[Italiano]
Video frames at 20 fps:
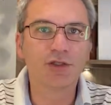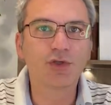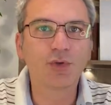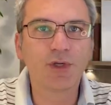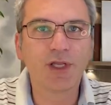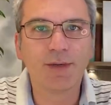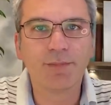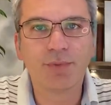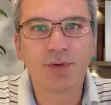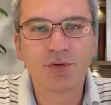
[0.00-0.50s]

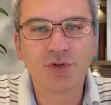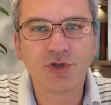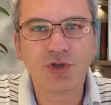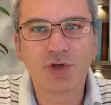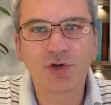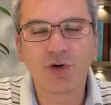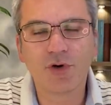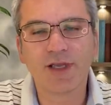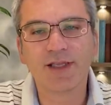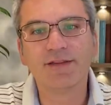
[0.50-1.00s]
Giulia
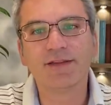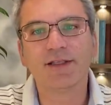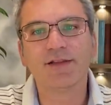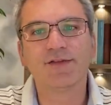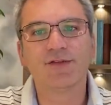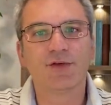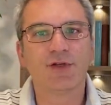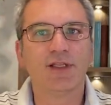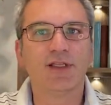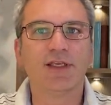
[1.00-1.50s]
Bongiorno ha
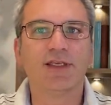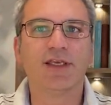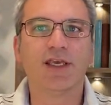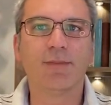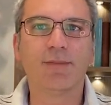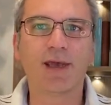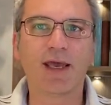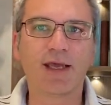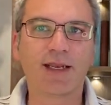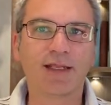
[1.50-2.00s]
intenzione di
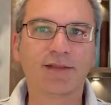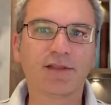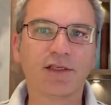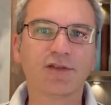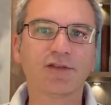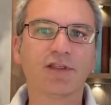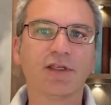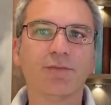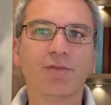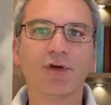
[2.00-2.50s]
chiamare a
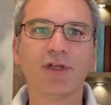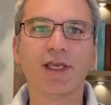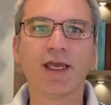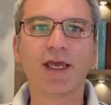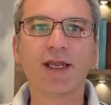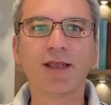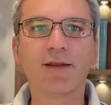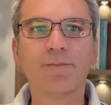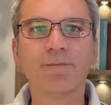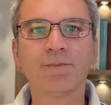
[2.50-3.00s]

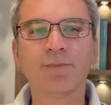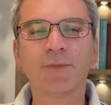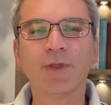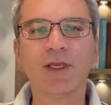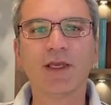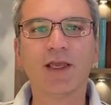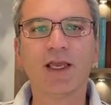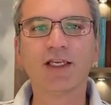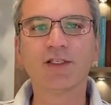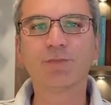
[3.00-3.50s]
testimoniare
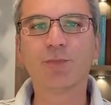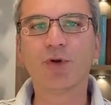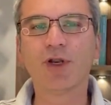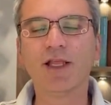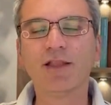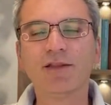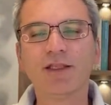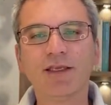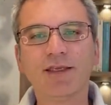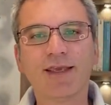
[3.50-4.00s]

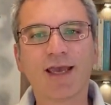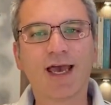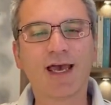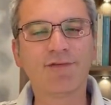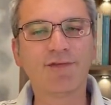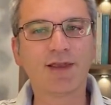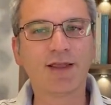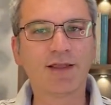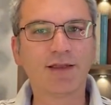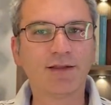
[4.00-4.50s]
esponenti
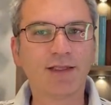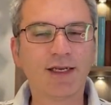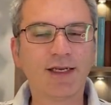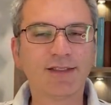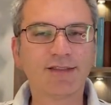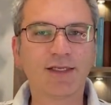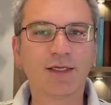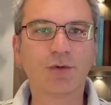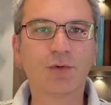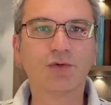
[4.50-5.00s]
chiave
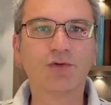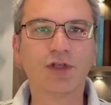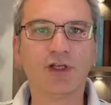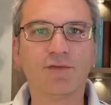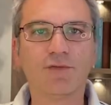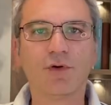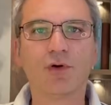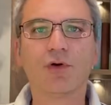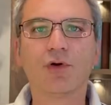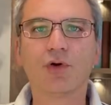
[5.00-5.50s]

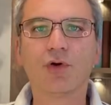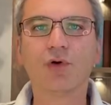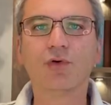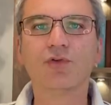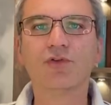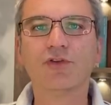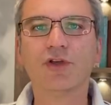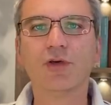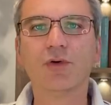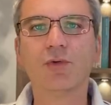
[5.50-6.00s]
dell'esecutivo
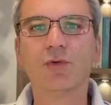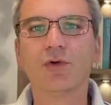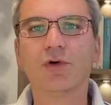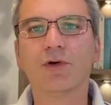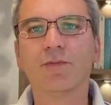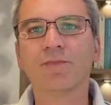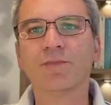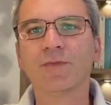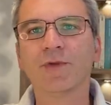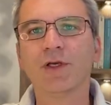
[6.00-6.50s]
Conte
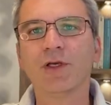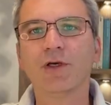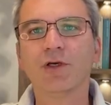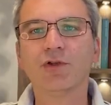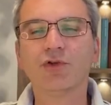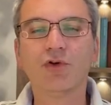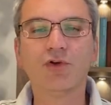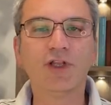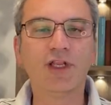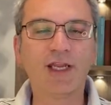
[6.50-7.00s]
1.
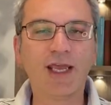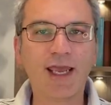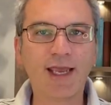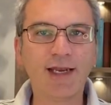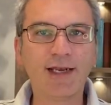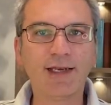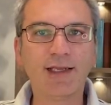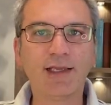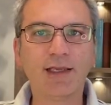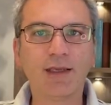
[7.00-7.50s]

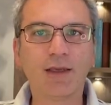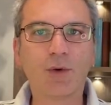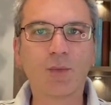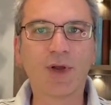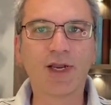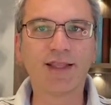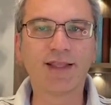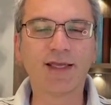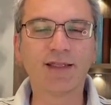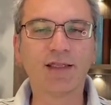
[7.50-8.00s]
Toninelli, in
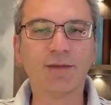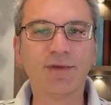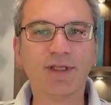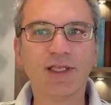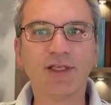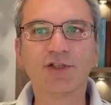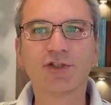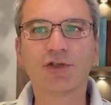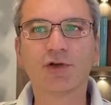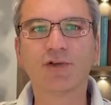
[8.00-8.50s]
qualità di
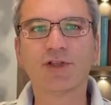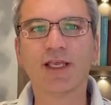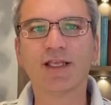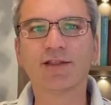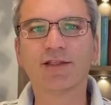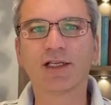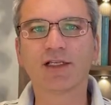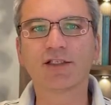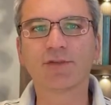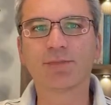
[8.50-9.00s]
ministro dei
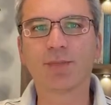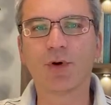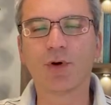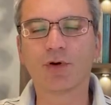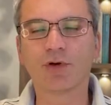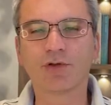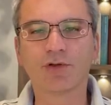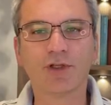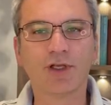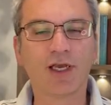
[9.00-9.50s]

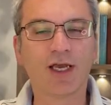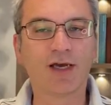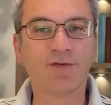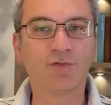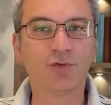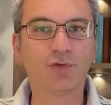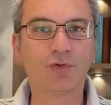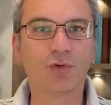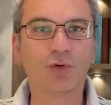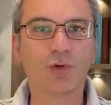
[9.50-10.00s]
trasporti, ha
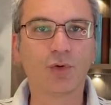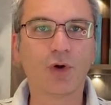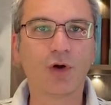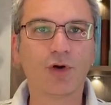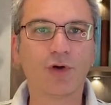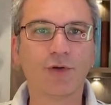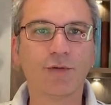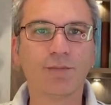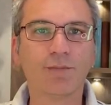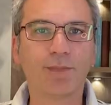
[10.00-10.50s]
avuto un
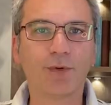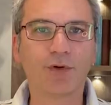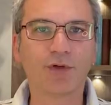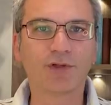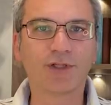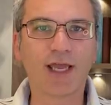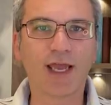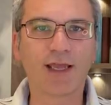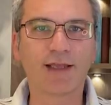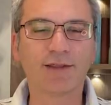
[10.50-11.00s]
ruolo
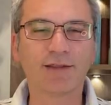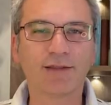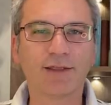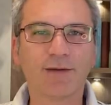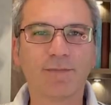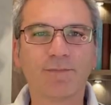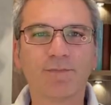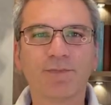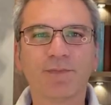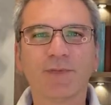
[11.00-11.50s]

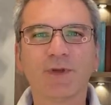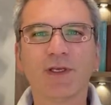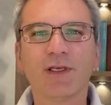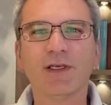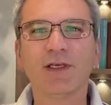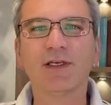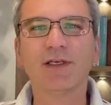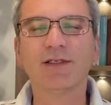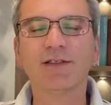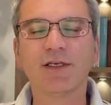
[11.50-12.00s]
importante,
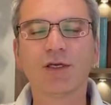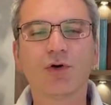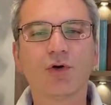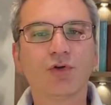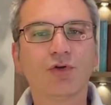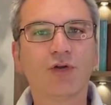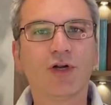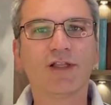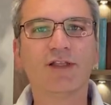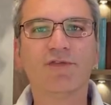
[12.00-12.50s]

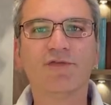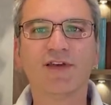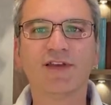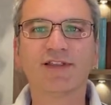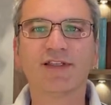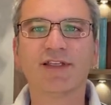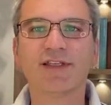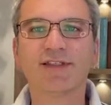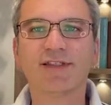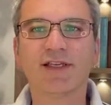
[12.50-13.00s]
secondo la
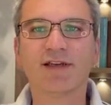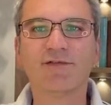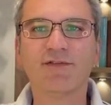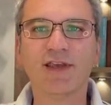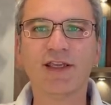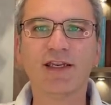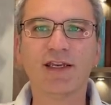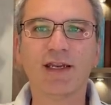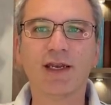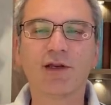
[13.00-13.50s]
difesa di
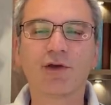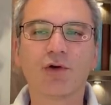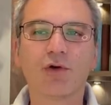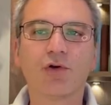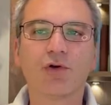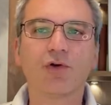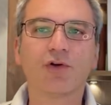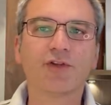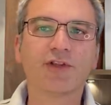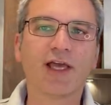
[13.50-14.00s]
Salvini, nel
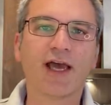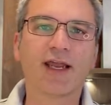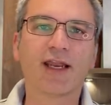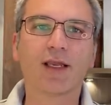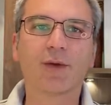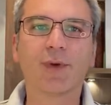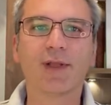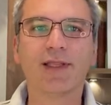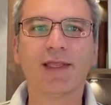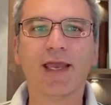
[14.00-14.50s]
concordare
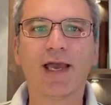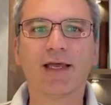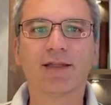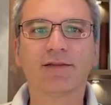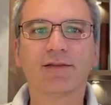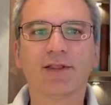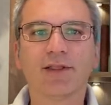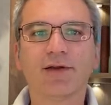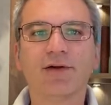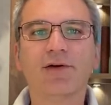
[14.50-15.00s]
quegli
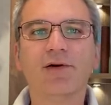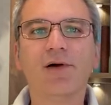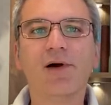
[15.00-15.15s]
atti.